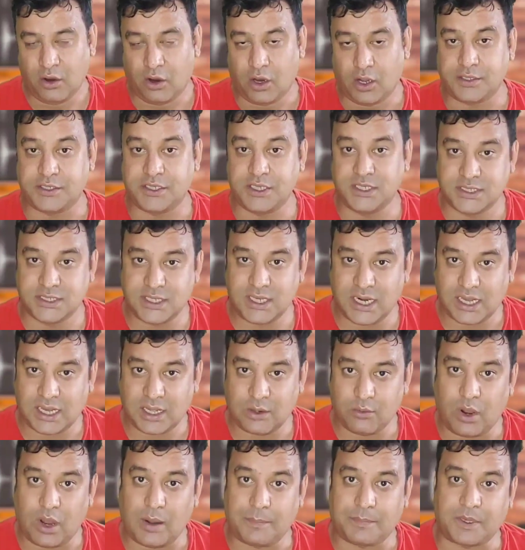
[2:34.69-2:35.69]
और जिस दिन
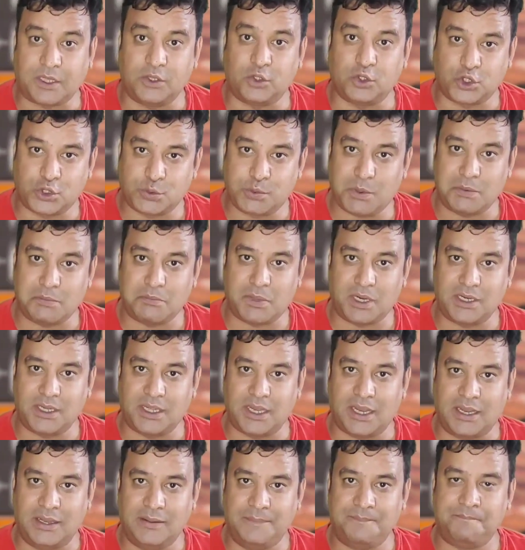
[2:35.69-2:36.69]
अगर वो आपका दुश्मन बन
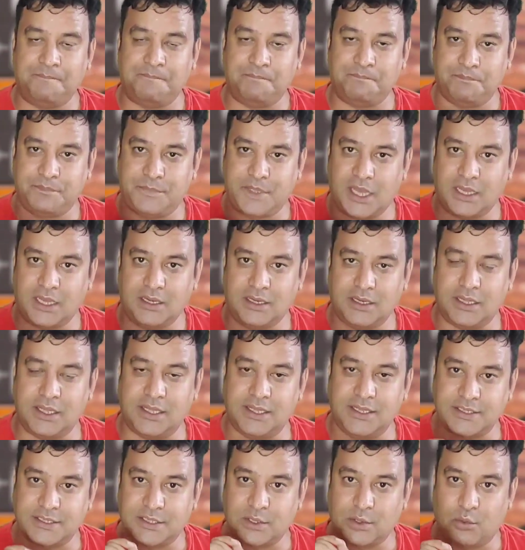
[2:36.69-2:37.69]
गया देन
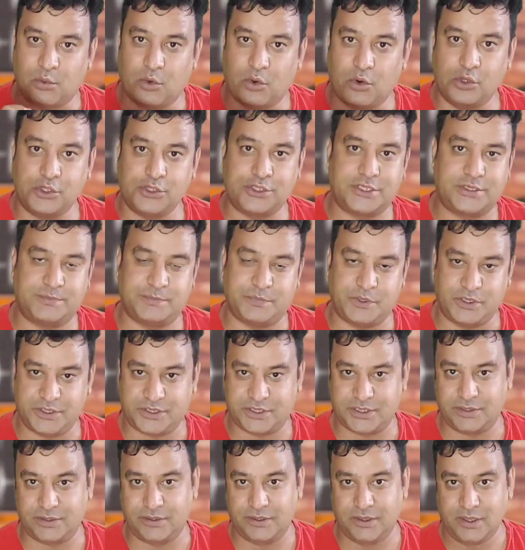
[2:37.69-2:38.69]
ही इज़ द वर्स्ट
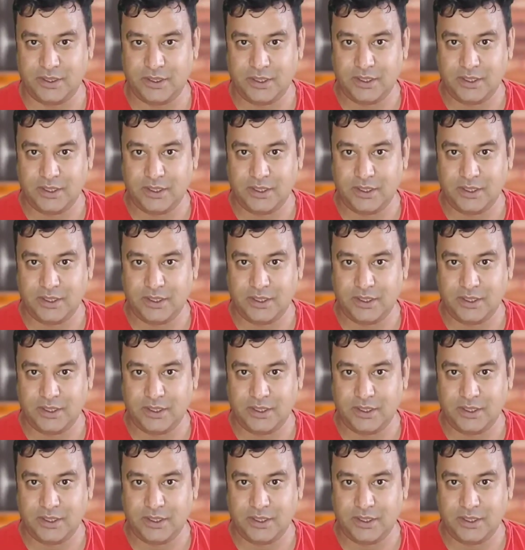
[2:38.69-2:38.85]
पर्सन